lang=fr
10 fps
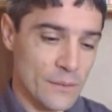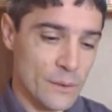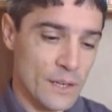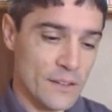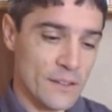
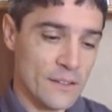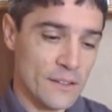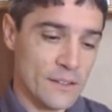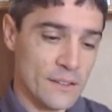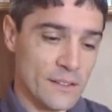Voilà.
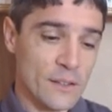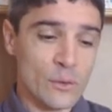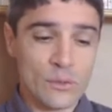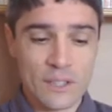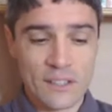a
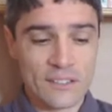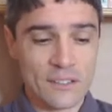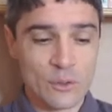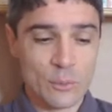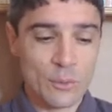une
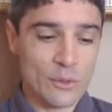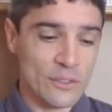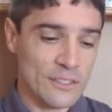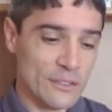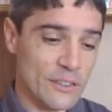quinzaine de mots dans
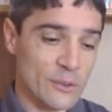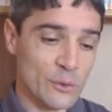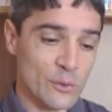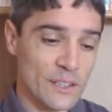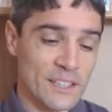cette phrase,
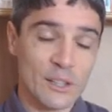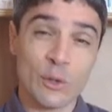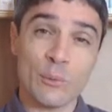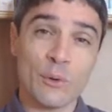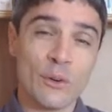une vingtaine
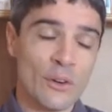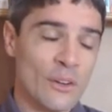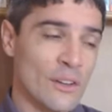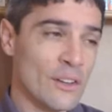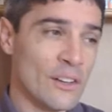de mots.
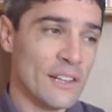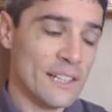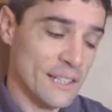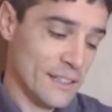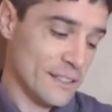
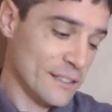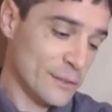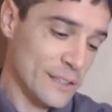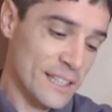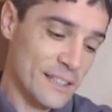Et ça
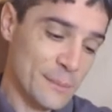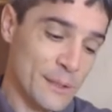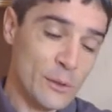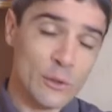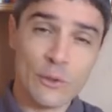fait quatre
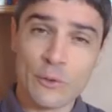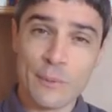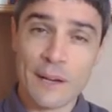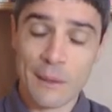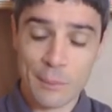minutes que je
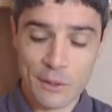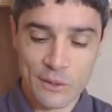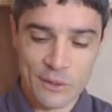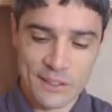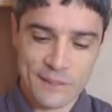parle, a
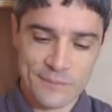priori.